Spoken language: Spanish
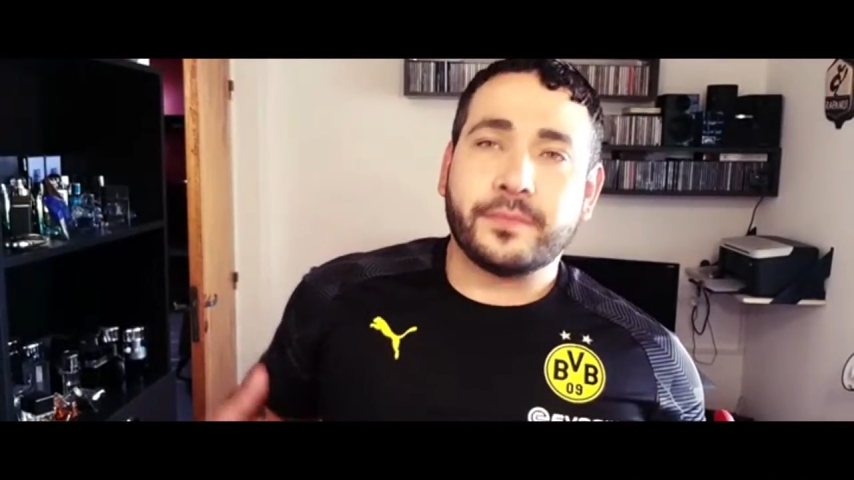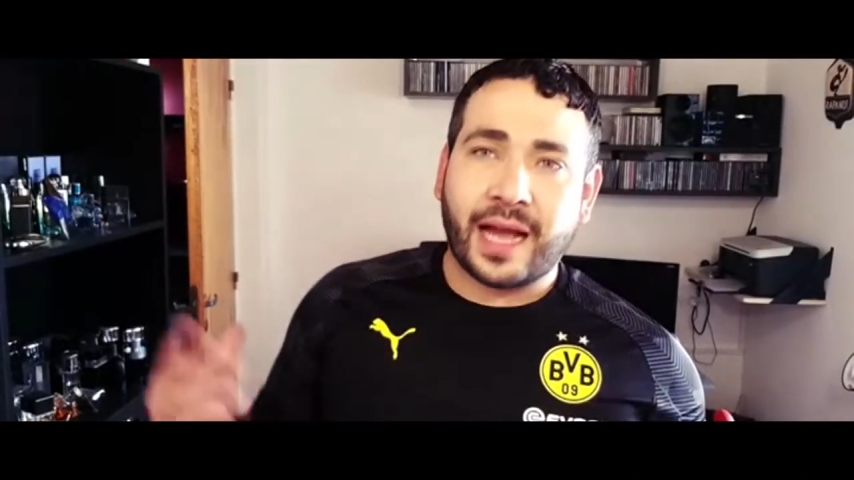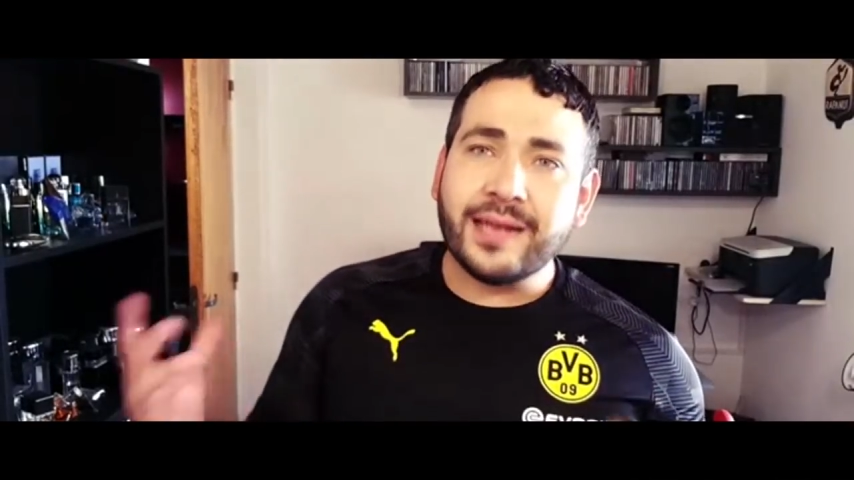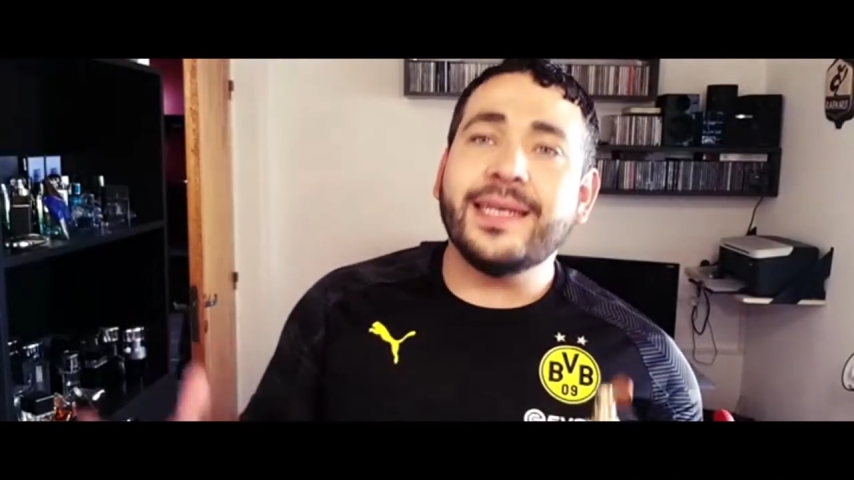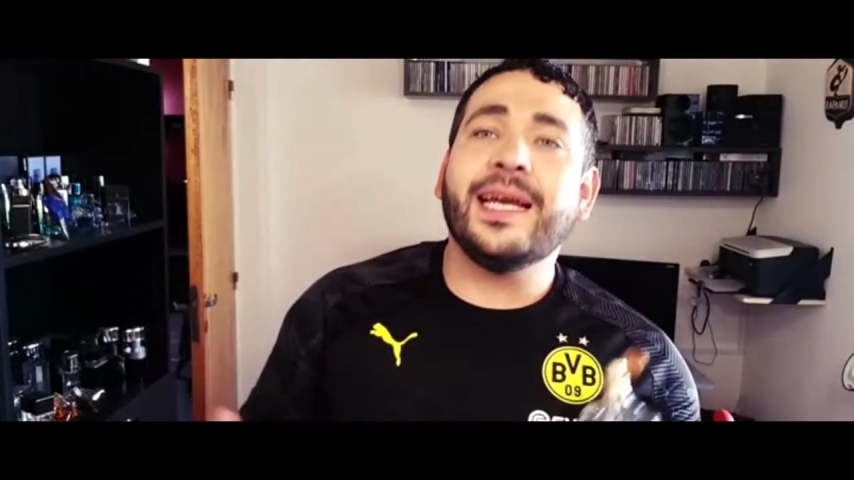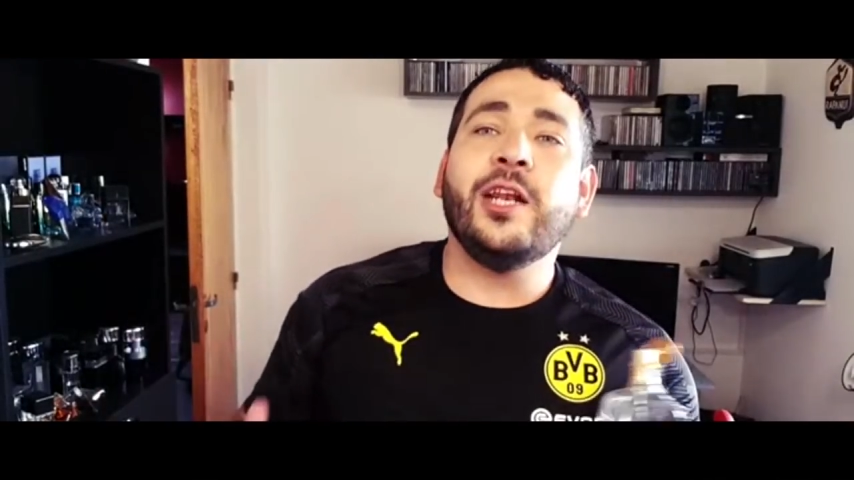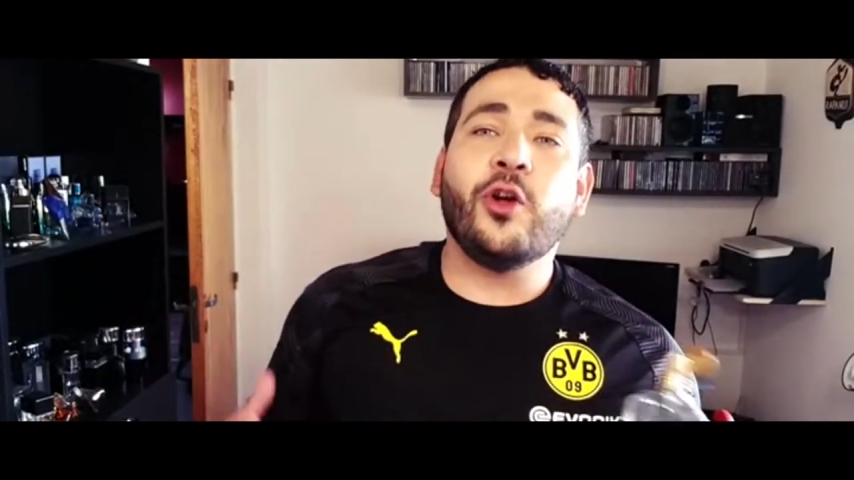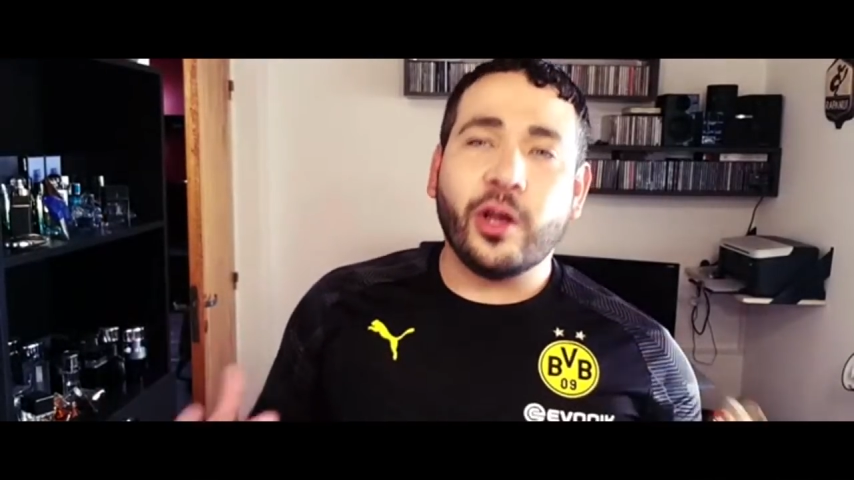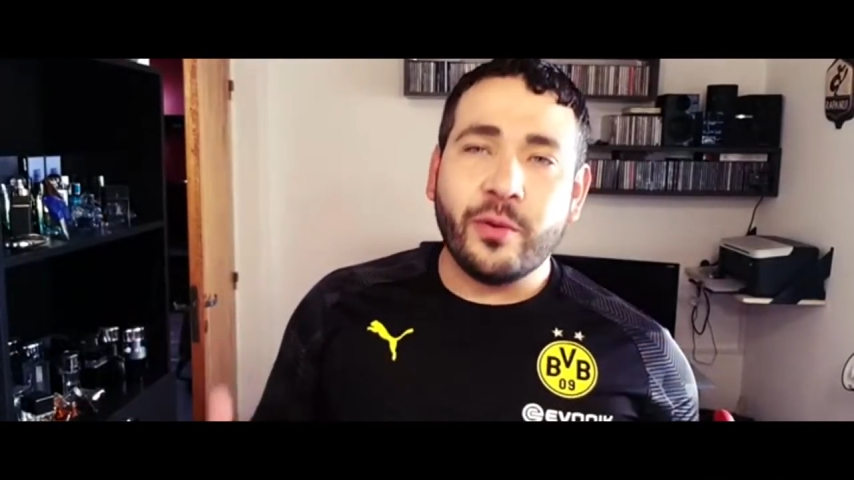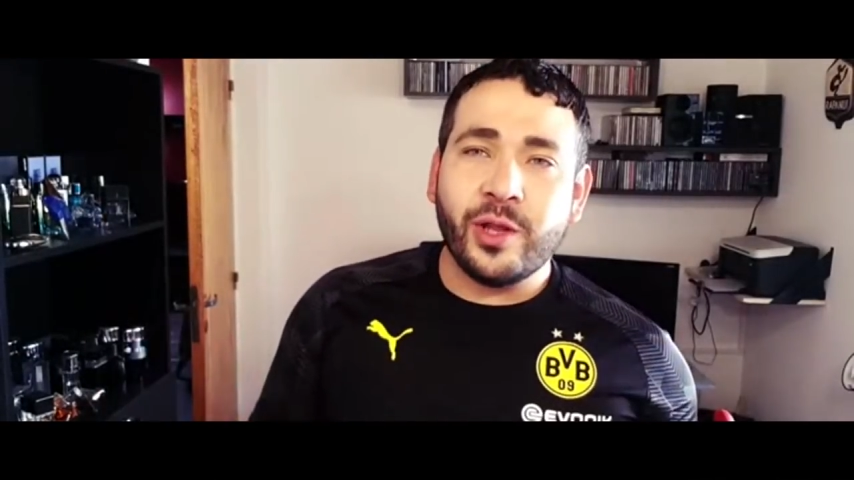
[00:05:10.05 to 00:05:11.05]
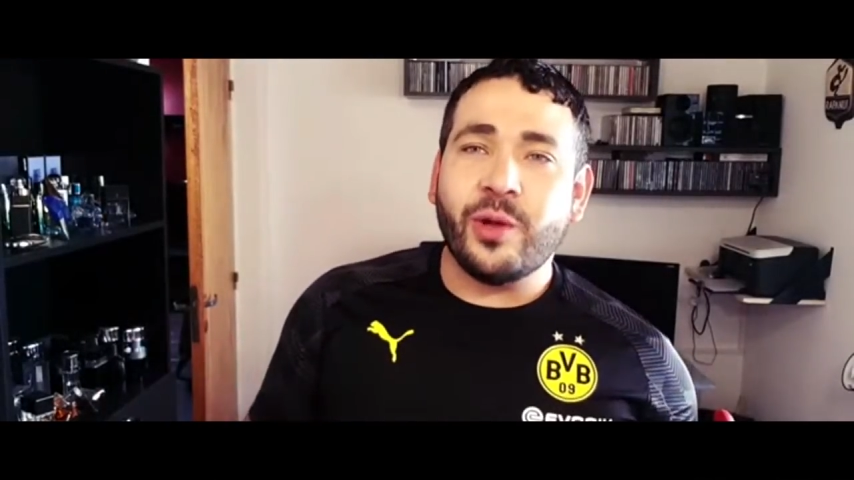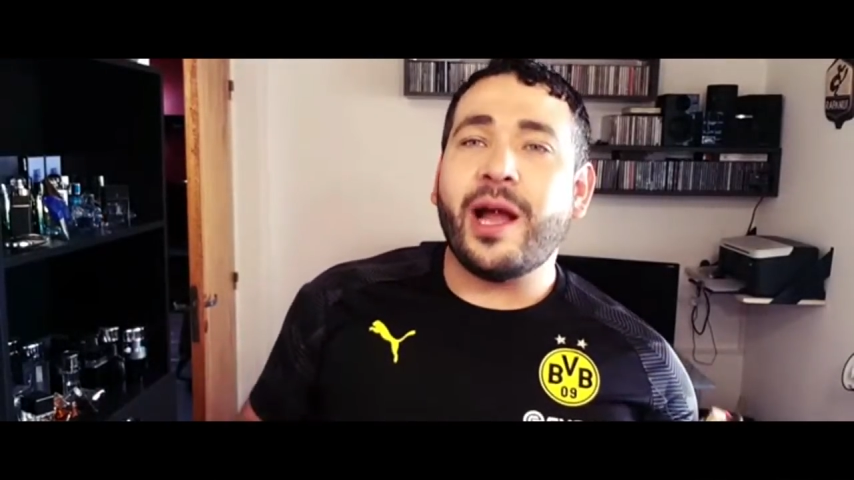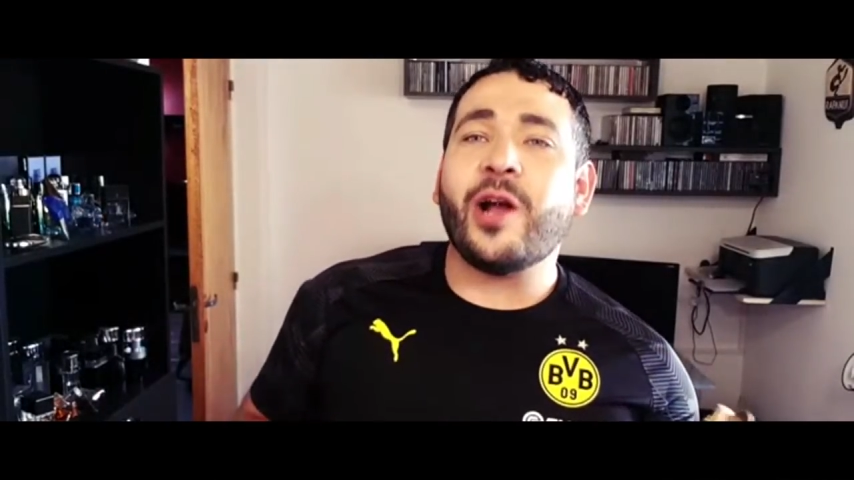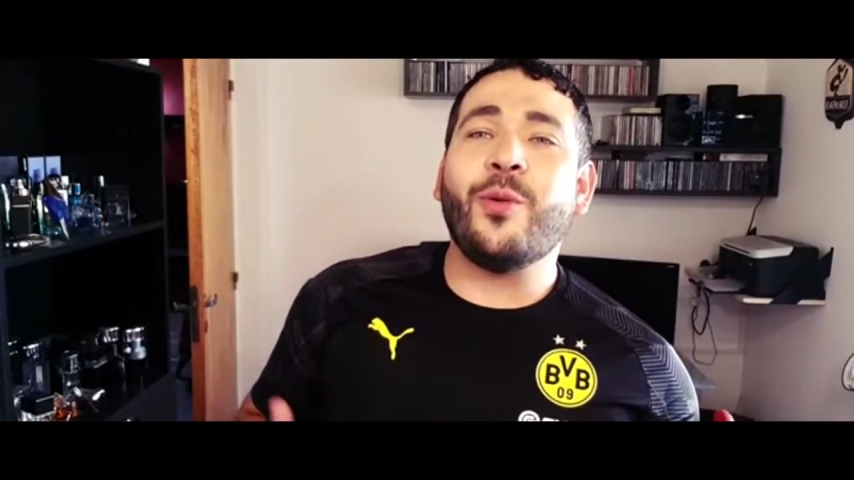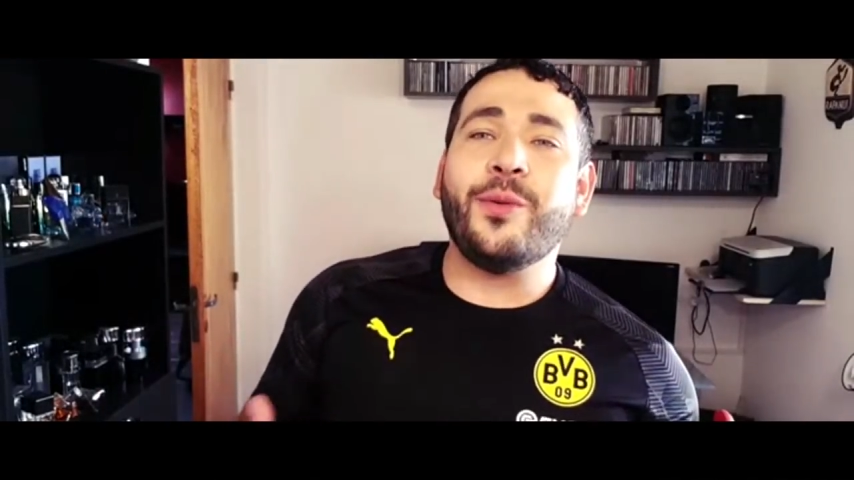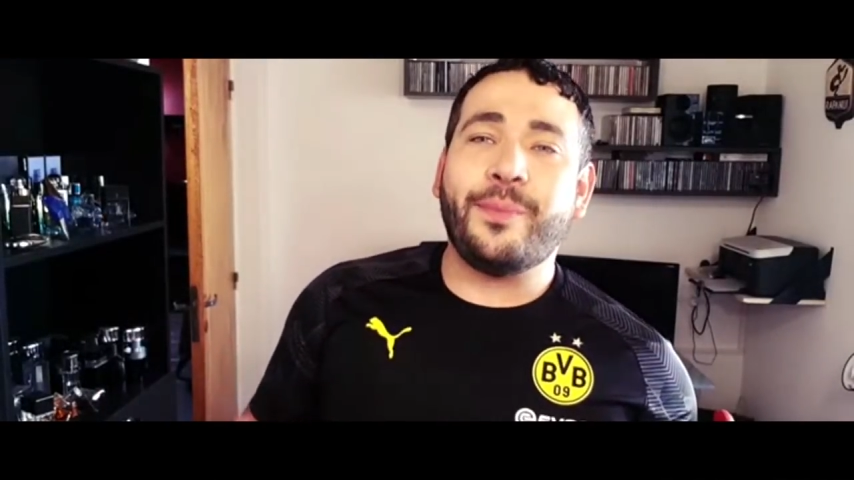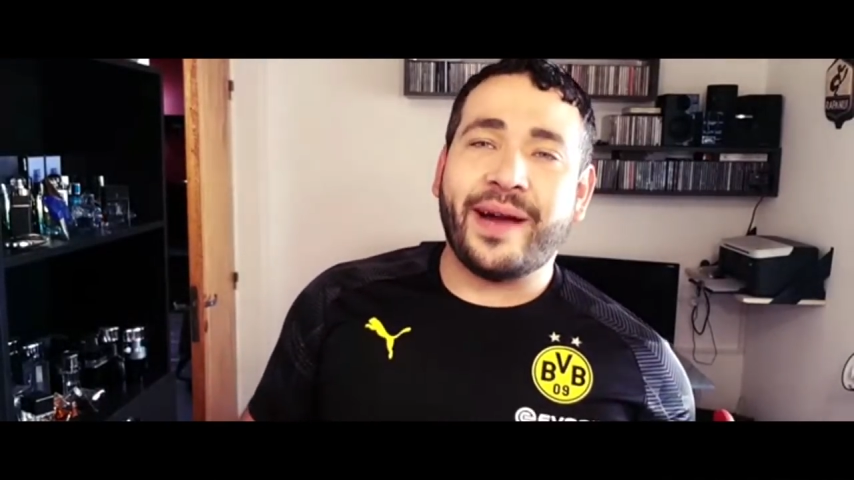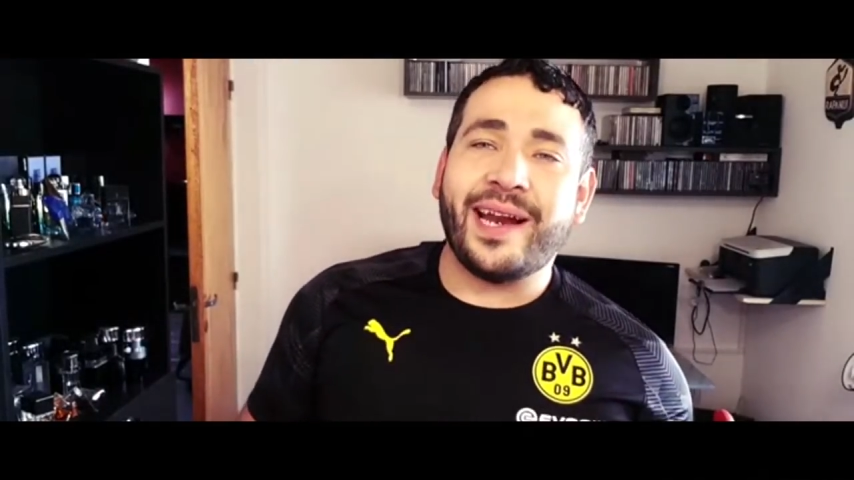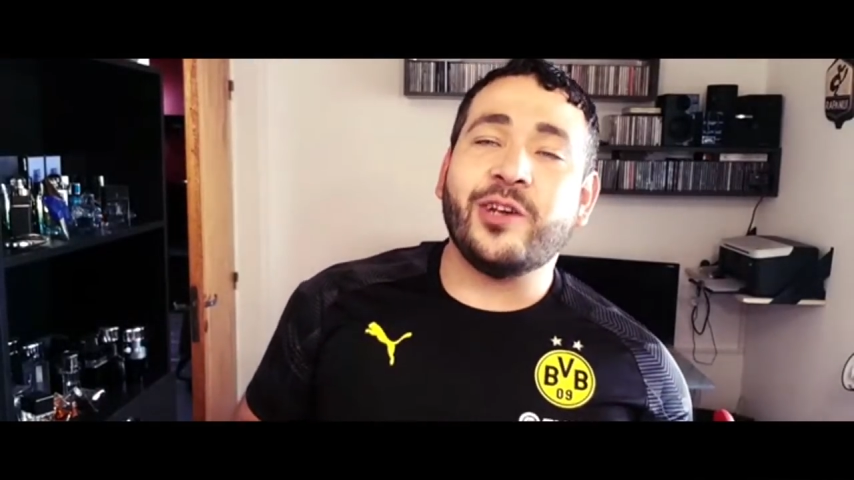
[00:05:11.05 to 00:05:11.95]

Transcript: Así que lo recomiendo más como para,